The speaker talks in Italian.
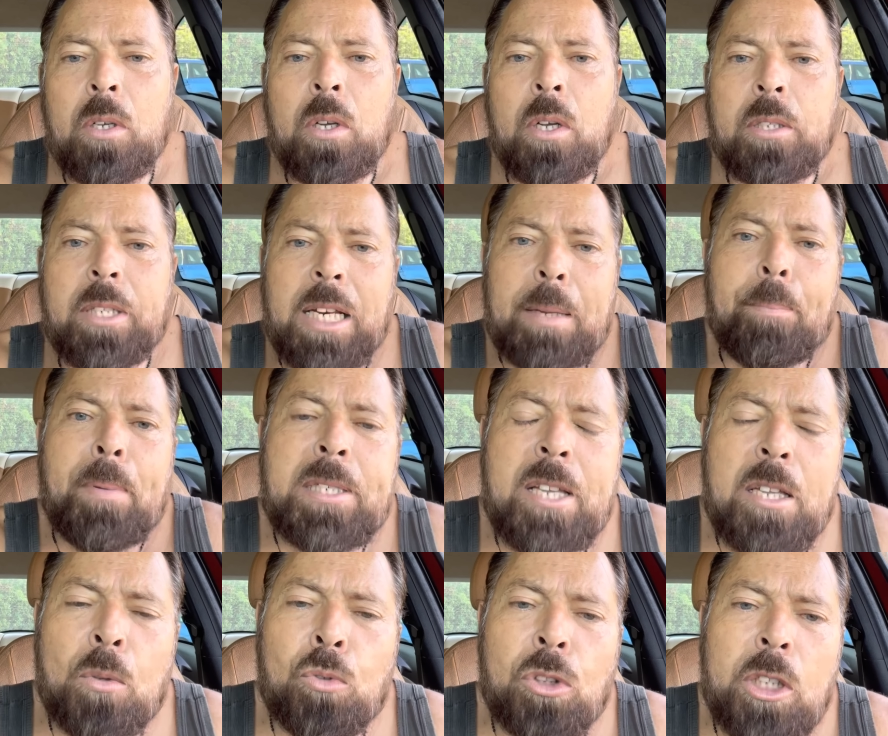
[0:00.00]
sarebbe
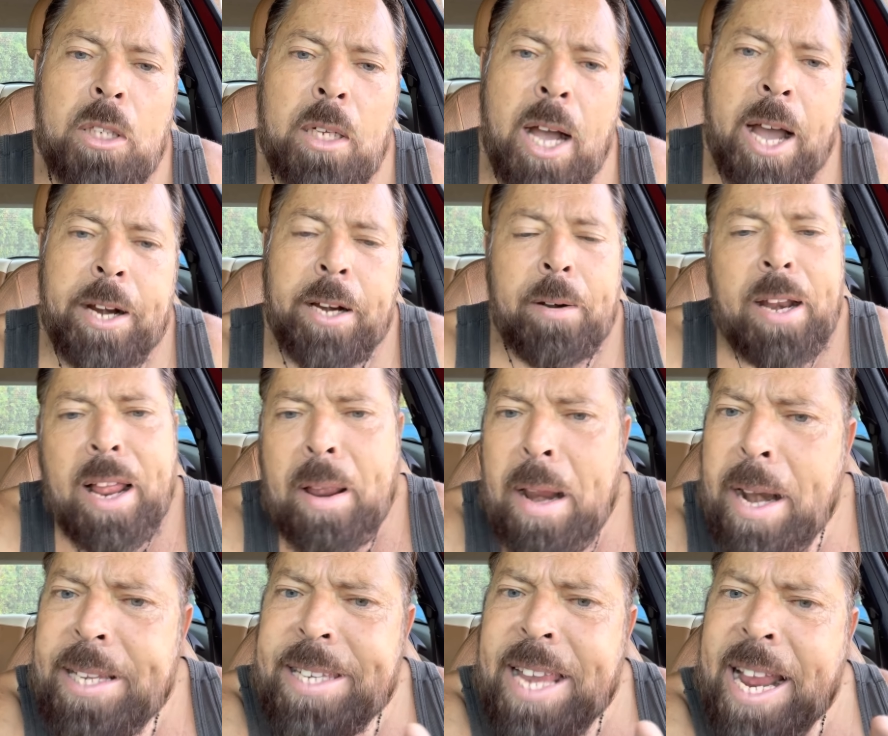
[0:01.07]
stato un tritacane. Lei
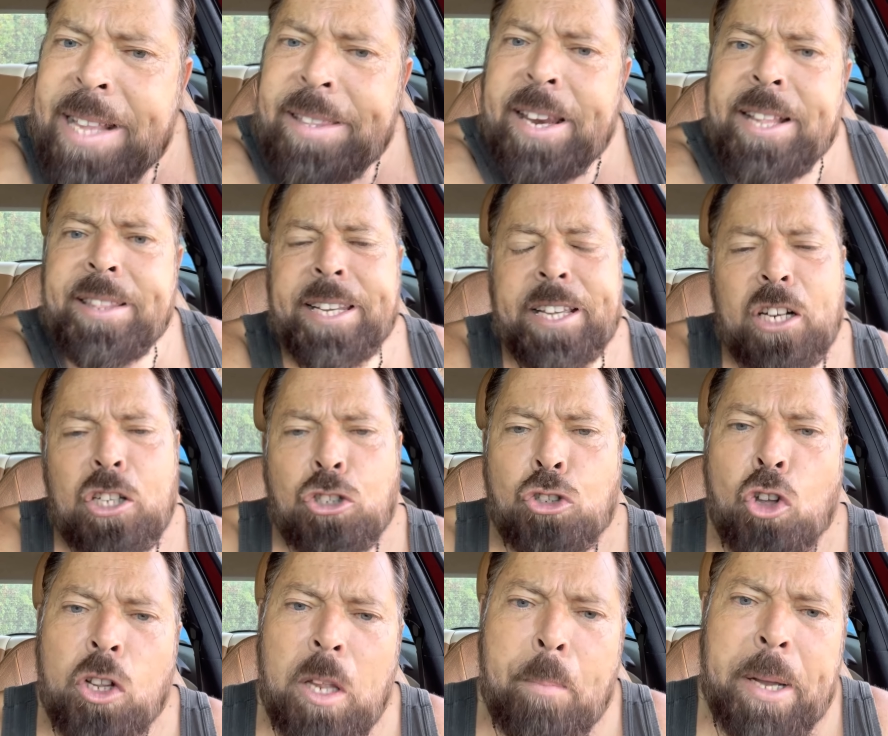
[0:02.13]
le sente le
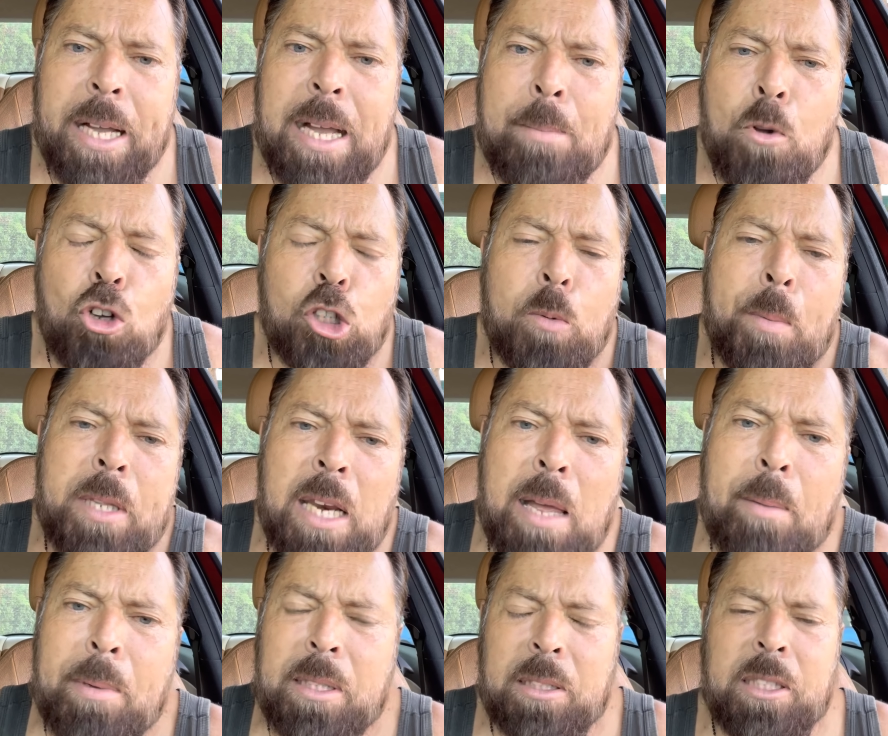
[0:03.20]
dichiarazioni del Beccamorto prima della
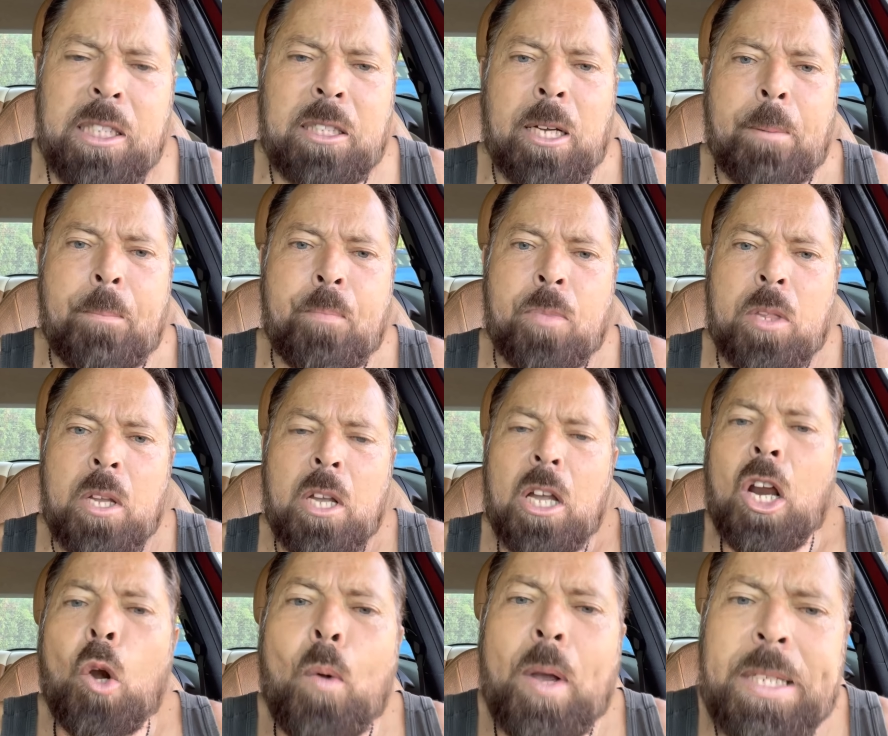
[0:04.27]
partita?
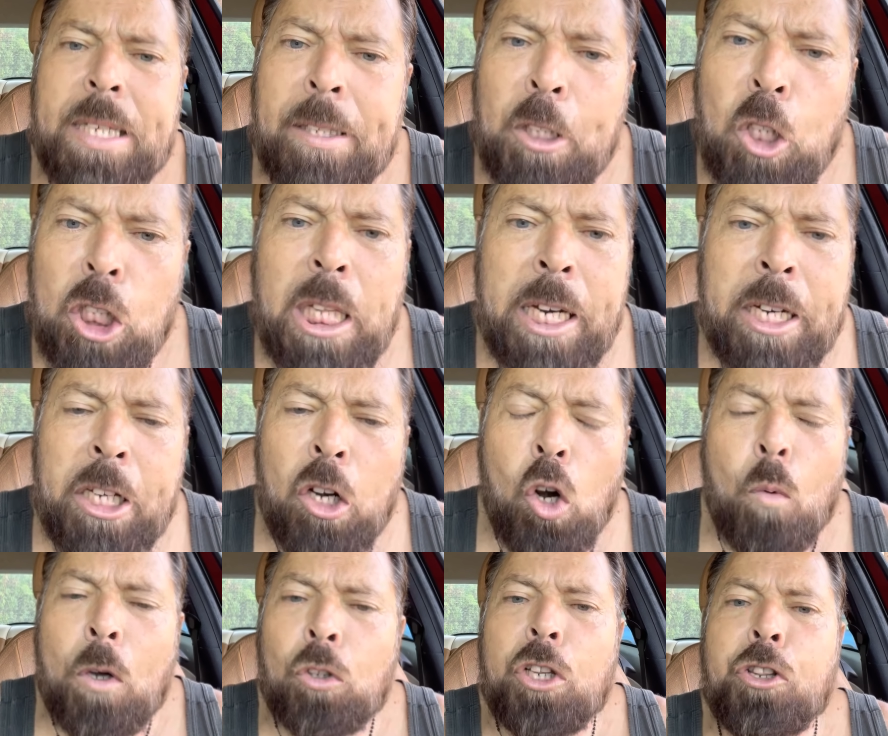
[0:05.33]
Lo hai sentito Danilo
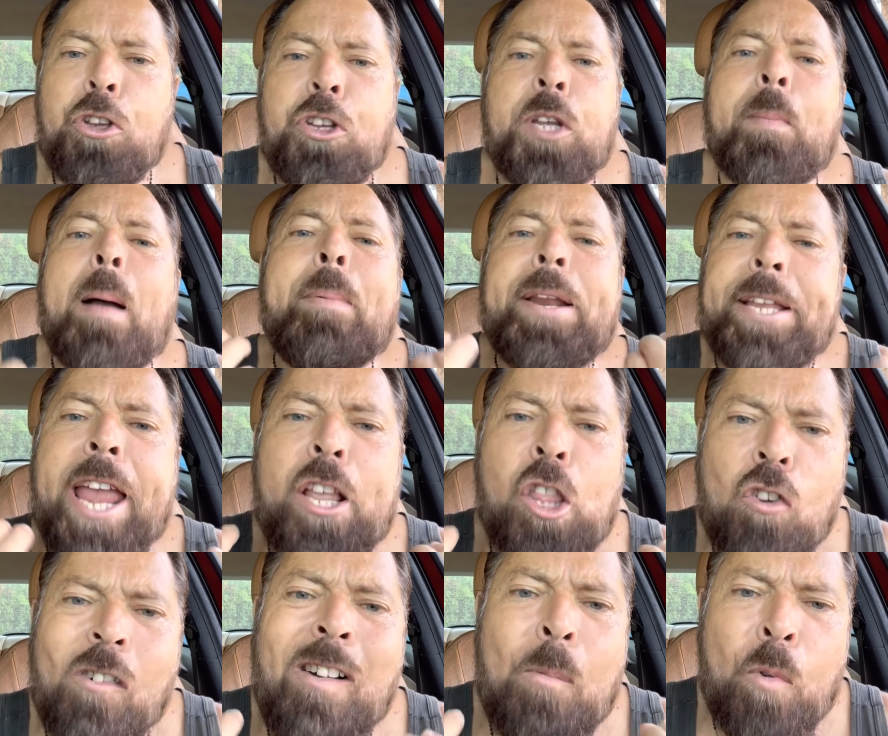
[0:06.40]
quando gli dici ma perché
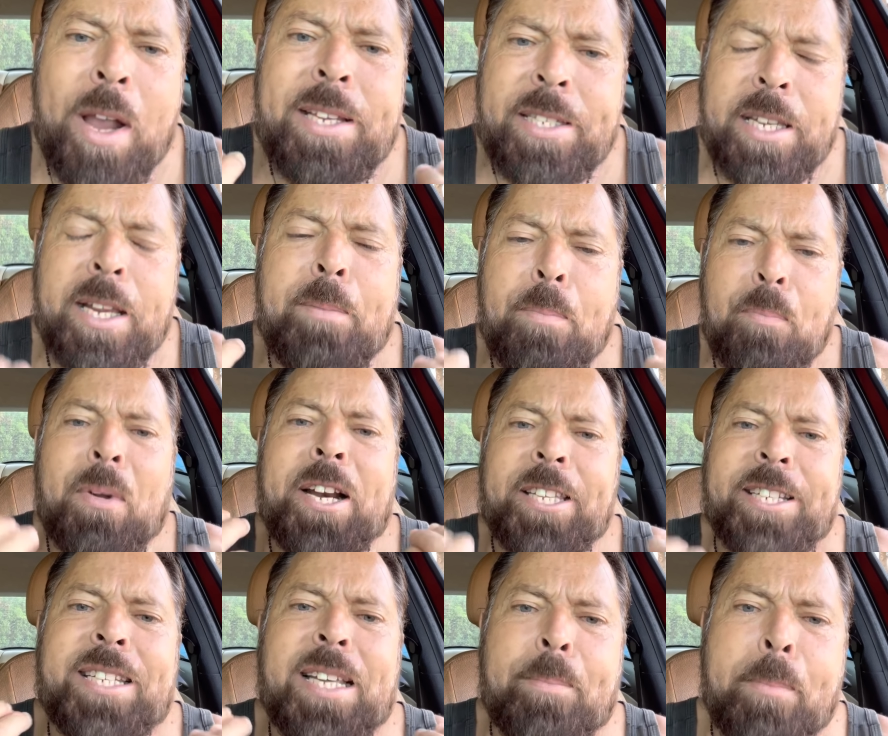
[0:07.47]
dovevamo essere, il Paris
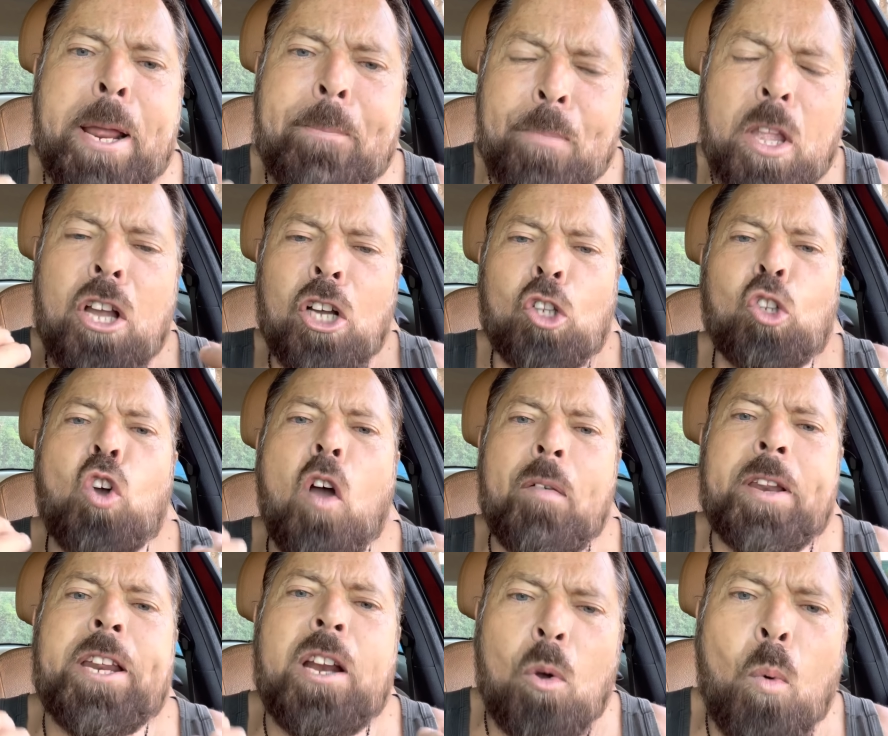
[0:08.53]
Saint Germain doveva
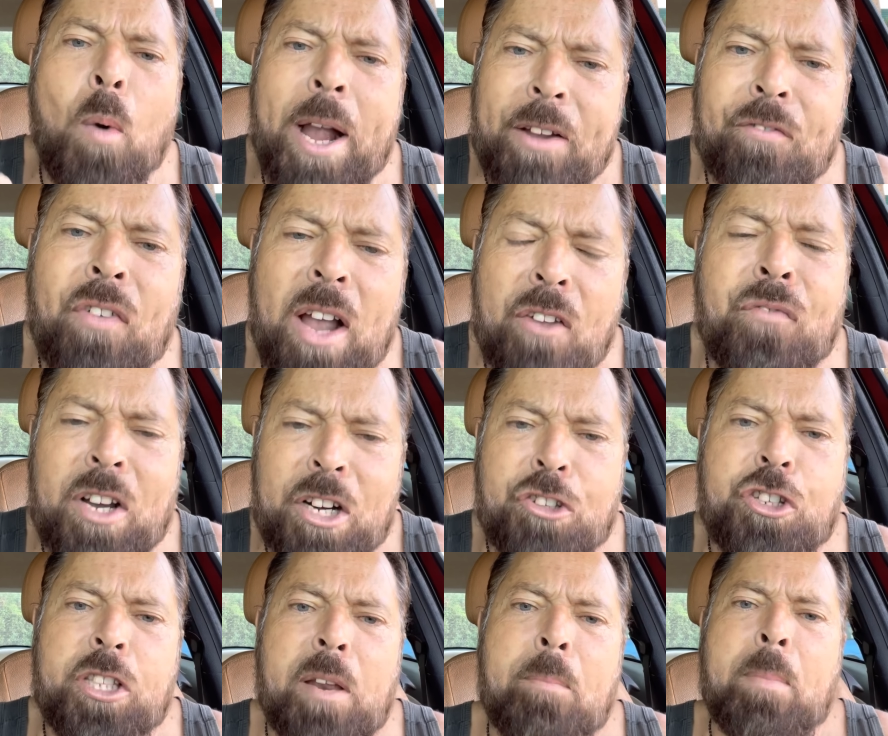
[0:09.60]
venire qua e, fa, e,
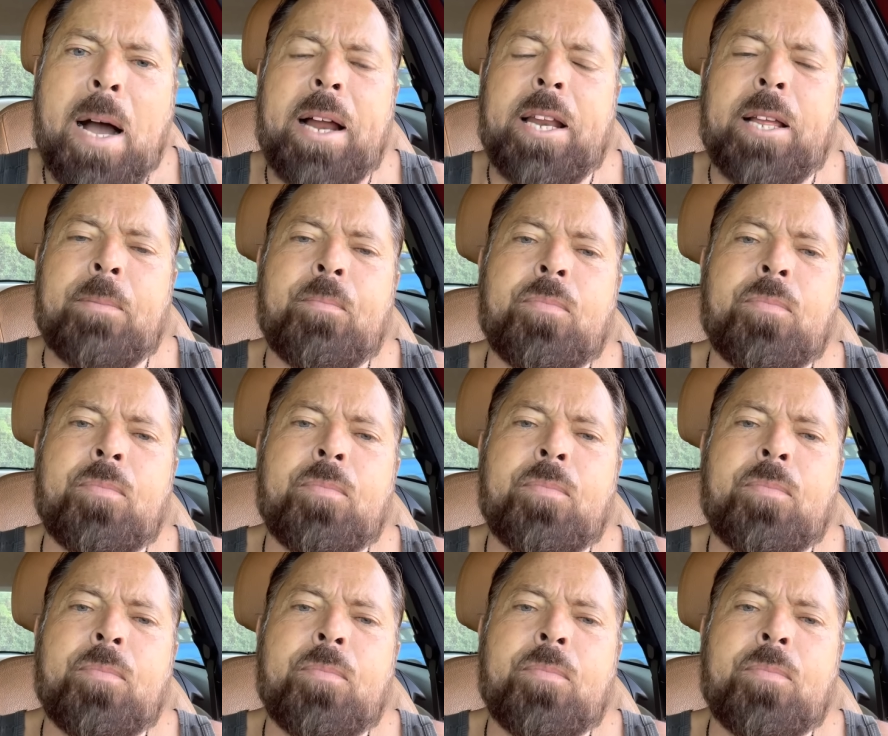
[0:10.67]
farci del male?